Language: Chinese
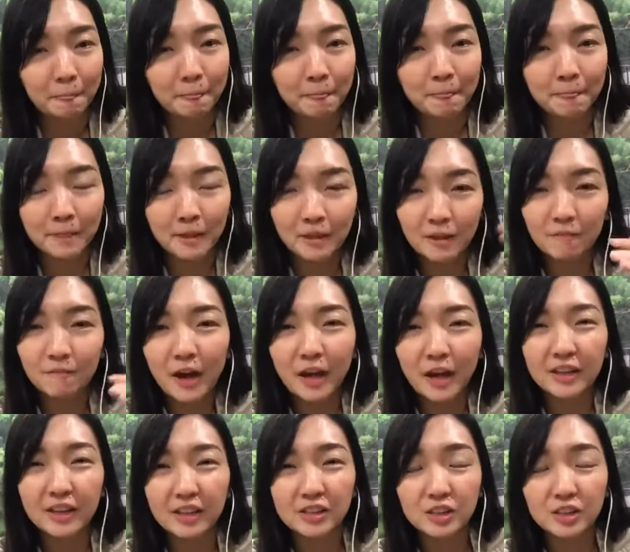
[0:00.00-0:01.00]
你的发
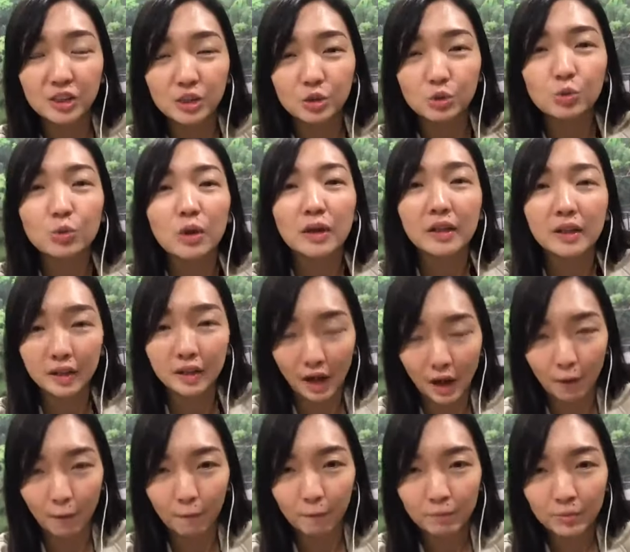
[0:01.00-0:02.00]
炎指数很
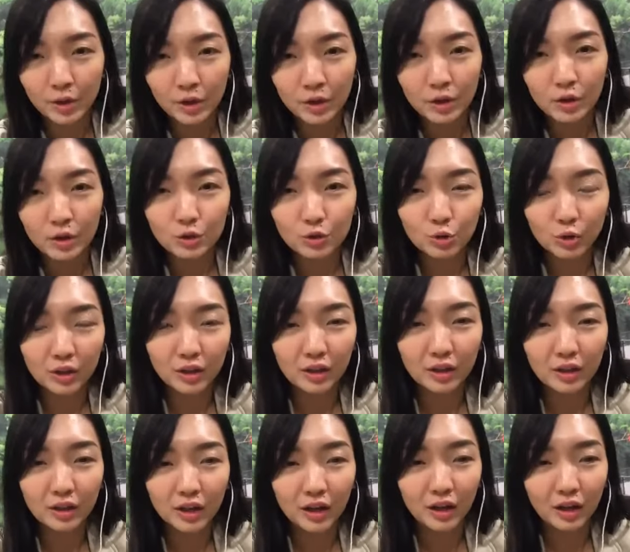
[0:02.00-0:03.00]
高，所
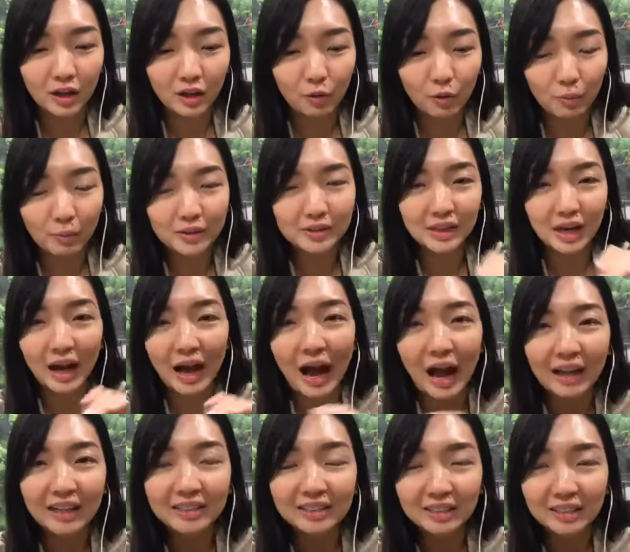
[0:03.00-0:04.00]
以呃，我们讲
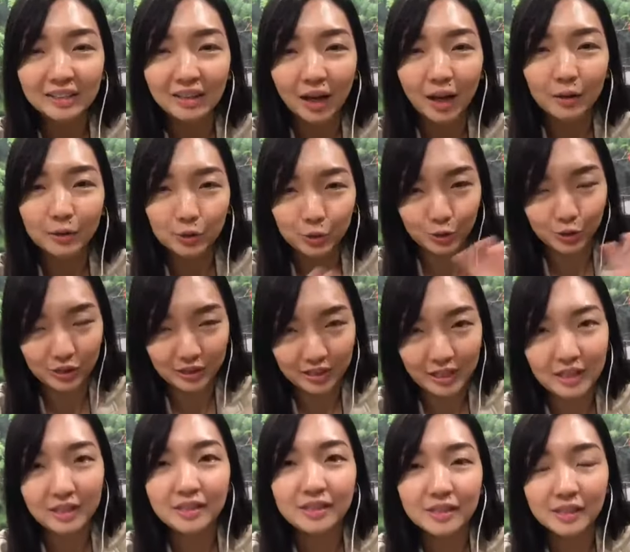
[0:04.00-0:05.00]
癌症啊，就是
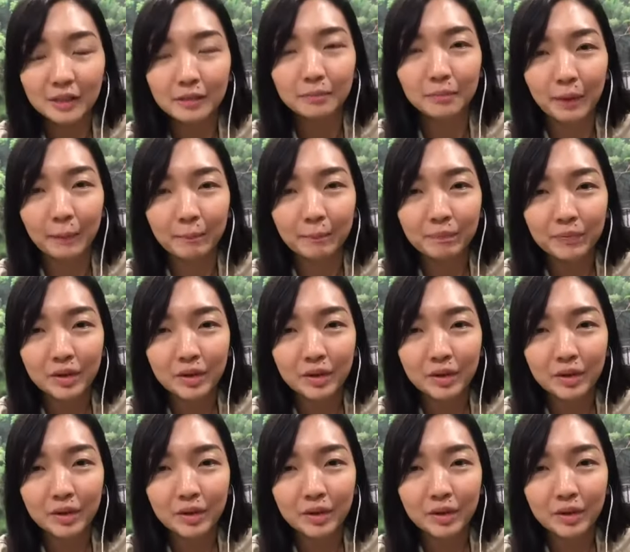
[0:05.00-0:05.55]
炎症嘛。